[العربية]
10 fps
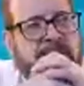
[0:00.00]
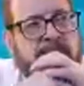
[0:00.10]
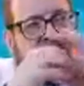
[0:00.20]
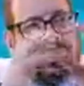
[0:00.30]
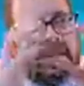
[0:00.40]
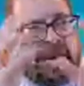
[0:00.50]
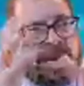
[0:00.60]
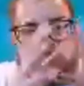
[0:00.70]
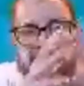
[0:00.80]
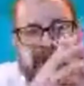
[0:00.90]
بعض
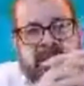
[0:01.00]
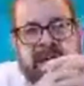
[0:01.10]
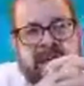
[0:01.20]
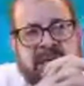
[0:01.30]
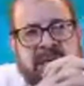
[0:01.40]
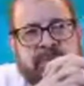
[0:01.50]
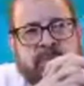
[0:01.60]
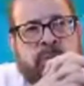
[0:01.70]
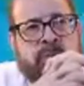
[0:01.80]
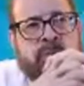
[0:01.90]
الحالات بتستجيب
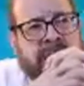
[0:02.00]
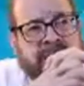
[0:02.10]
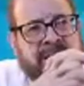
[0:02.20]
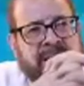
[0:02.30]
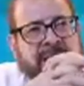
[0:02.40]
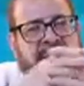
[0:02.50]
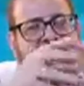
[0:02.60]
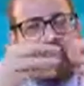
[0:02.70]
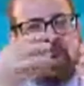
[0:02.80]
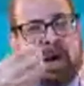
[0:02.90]
وبتتحسن
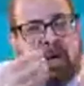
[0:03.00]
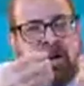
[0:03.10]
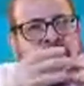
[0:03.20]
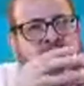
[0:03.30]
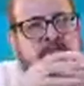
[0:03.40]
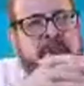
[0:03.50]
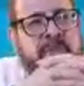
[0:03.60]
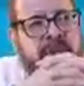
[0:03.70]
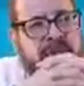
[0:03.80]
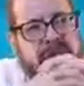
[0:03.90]
والاعراض
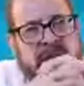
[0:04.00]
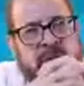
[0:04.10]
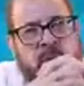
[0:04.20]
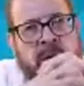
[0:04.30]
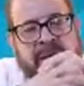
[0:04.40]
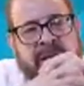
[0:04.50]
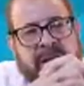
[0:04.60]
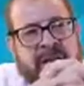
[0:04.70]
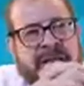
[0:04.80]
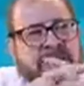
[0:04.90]
بتبتدي تقل
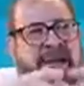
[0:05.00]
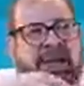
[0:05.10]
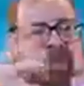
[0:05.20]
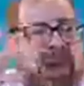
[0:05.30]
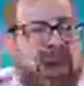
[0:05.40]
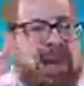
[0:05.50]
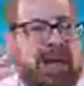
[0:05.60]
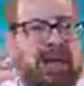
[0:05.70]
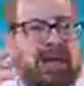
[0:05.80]
وخاصه اذا كان معاها